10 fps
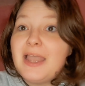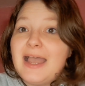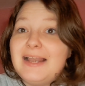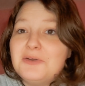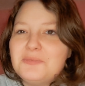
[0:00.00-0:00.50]

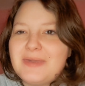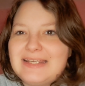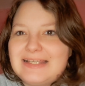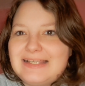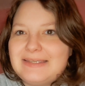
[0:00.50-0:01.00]
Hallo
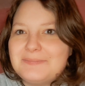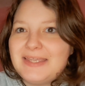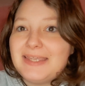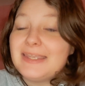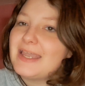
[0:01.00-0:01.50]
meine Lieben,
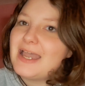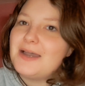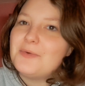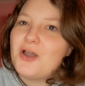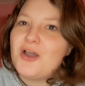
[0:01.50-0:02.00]
ich
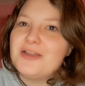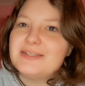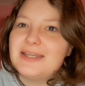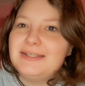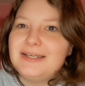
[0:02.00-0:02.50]
habe
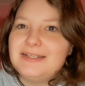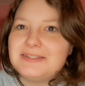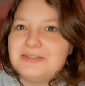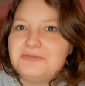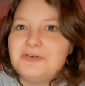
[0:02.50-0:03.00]
heute ein
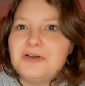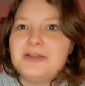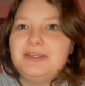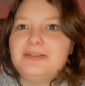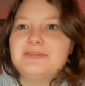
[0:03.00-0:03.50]
Rätsel für
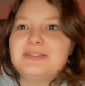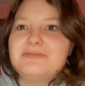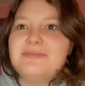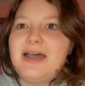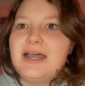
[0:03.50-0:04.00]
euch und
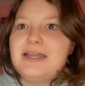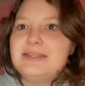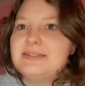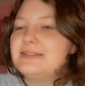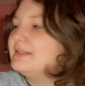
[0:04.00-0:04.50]
zwar
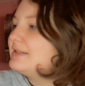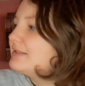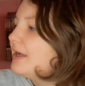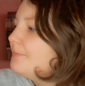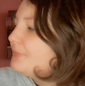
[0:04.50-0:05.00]
ist
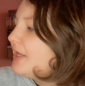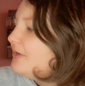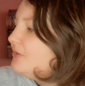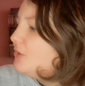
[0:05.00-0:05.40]
es The